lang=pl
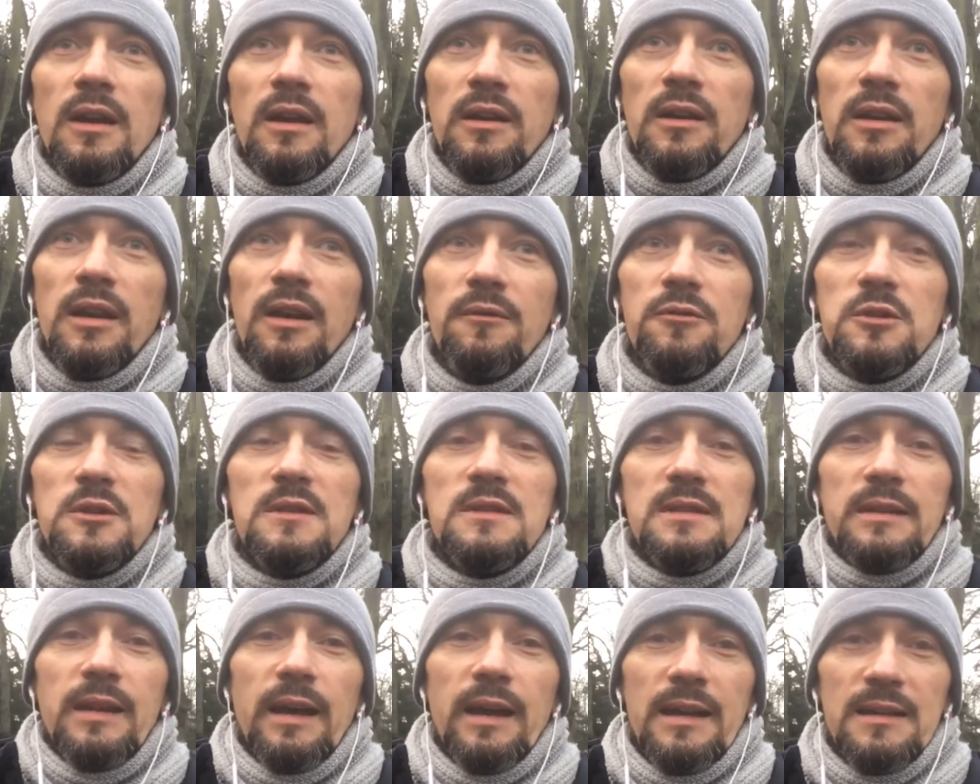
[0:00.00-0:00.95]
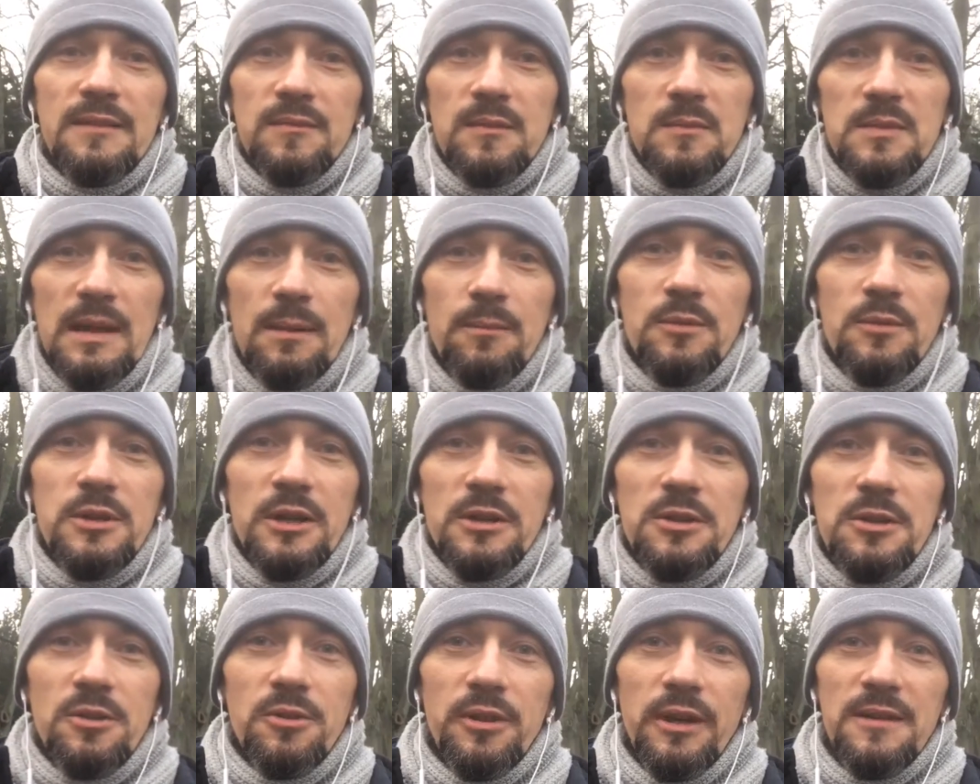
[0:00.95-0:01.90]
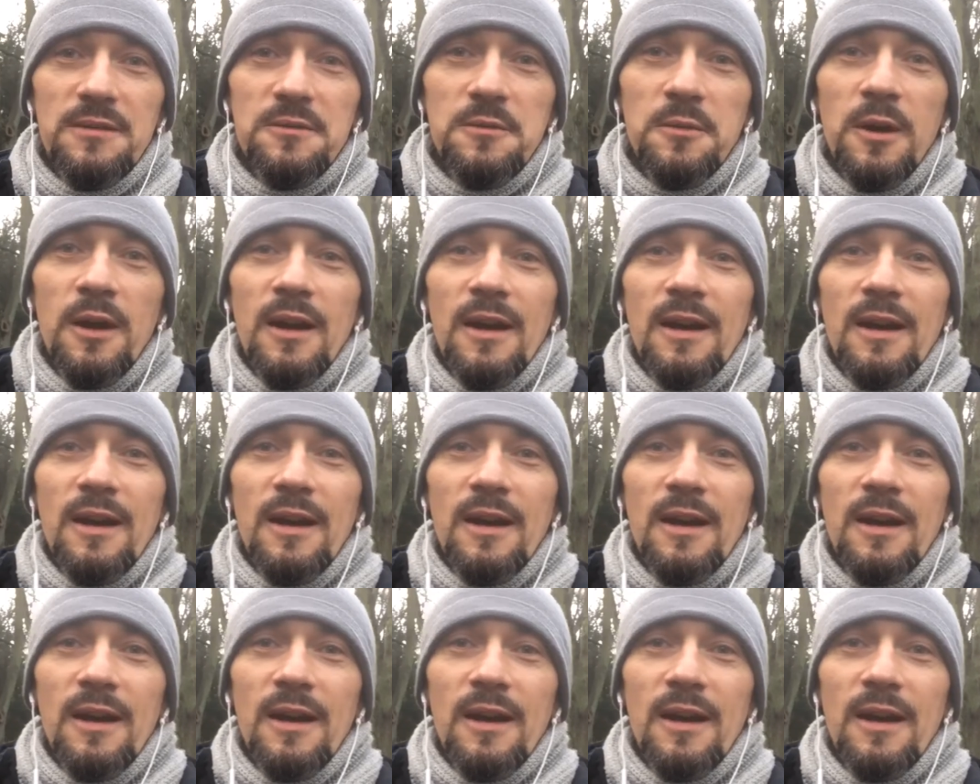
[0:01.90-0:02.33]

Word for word: nie wszyscy naraz w tym samym czasie od razu